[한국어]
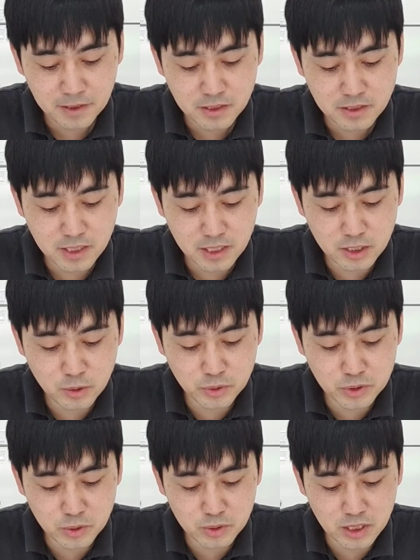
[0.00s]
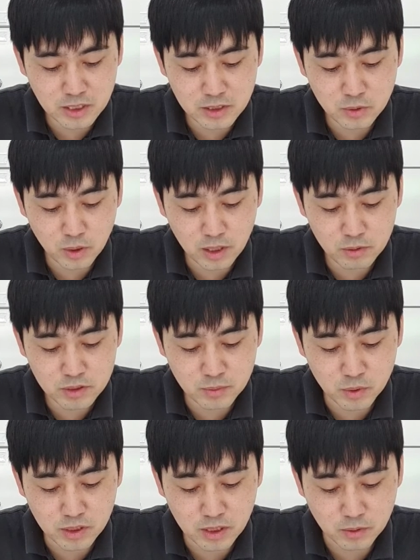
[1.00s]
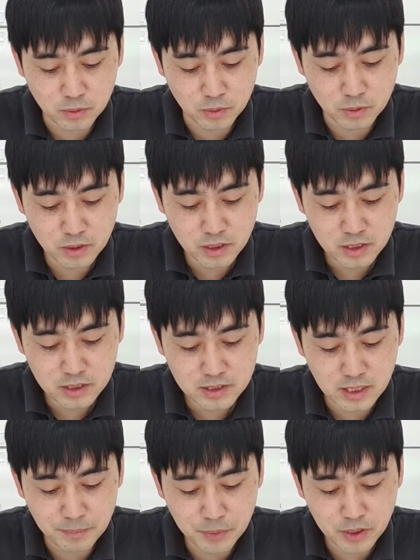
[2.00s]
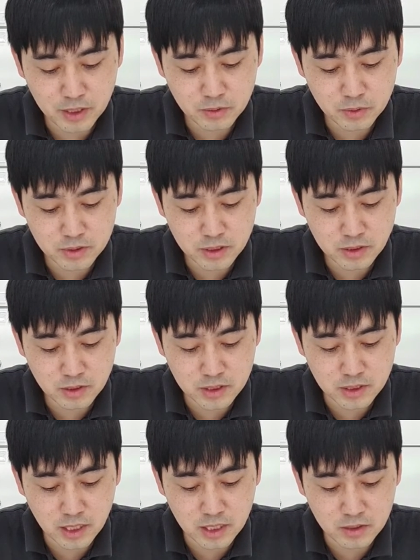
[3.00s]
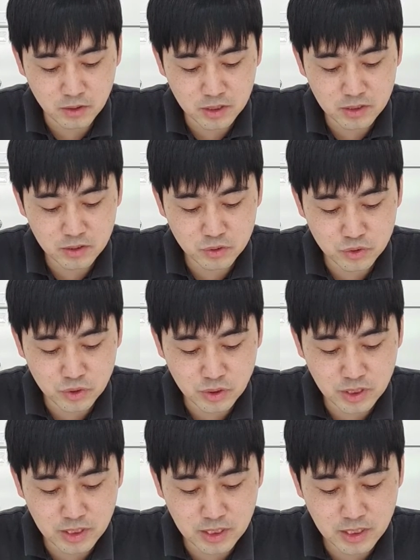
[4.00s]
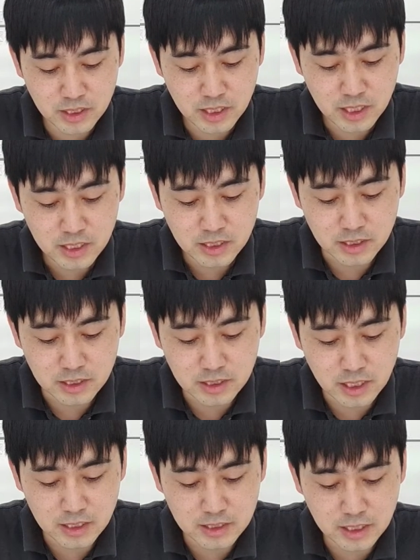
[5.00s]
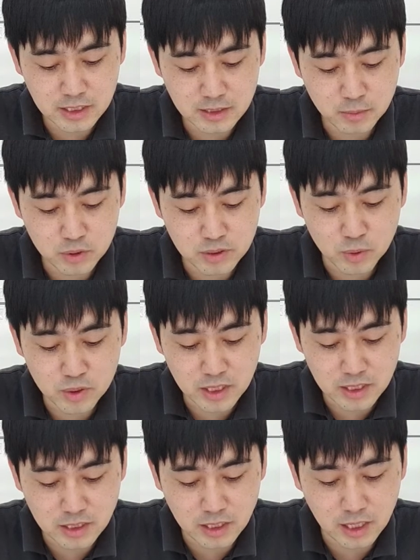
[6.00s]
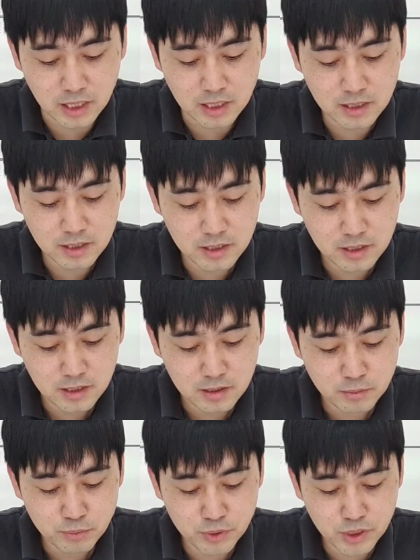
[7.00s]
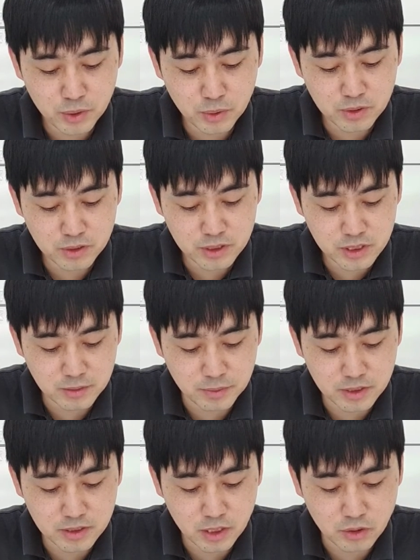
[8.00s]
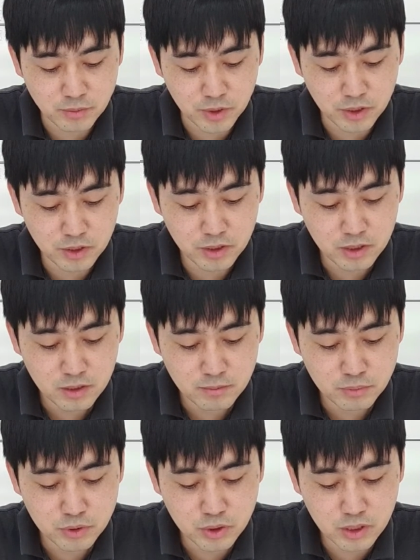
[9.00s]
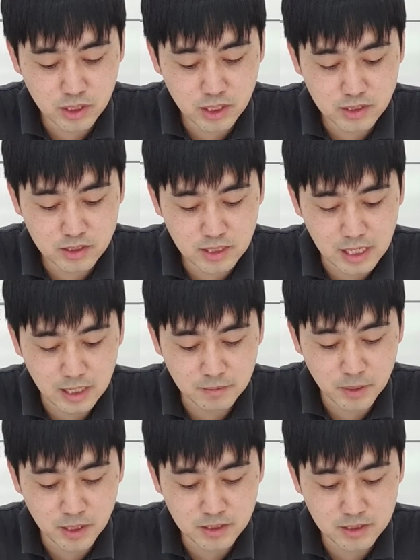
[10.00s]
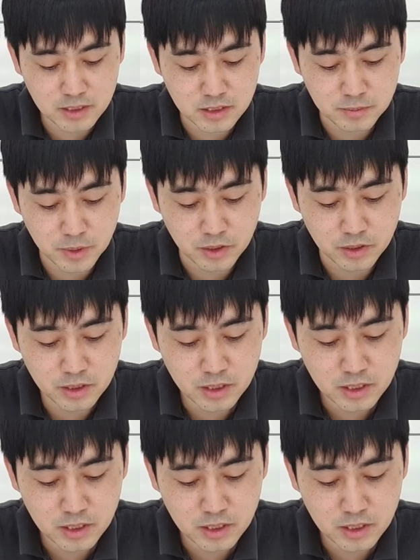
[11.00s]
그가 이곳으로 다시 돌아오지 못하고 잡혀간 곳에서 그가 거기서 죽으리니 이 땅을 다시 보지 못하리라 불의로 그 집을 세우며 부정하게 그 다락방을 지으며